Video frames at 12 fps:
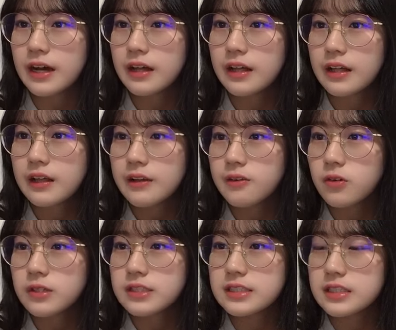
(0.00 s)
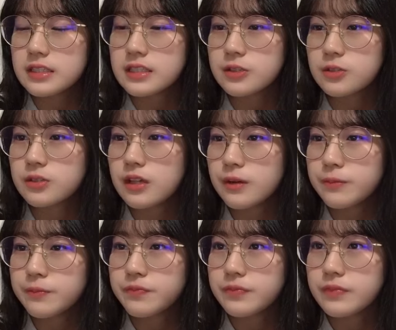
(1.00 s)
あとりのが5期
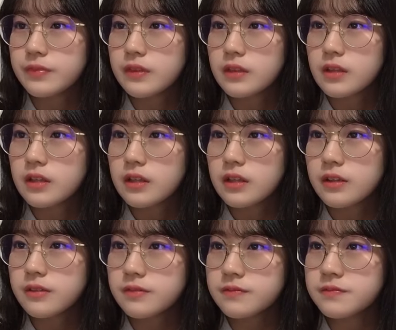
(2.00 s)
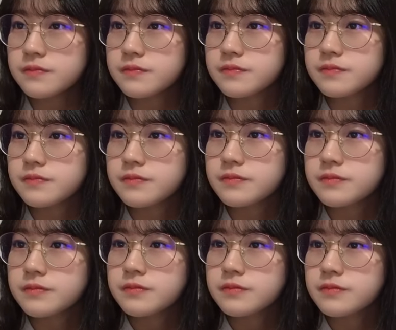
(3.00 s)
生で一緒だ
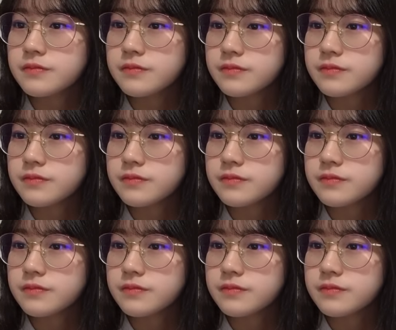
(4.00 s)
うん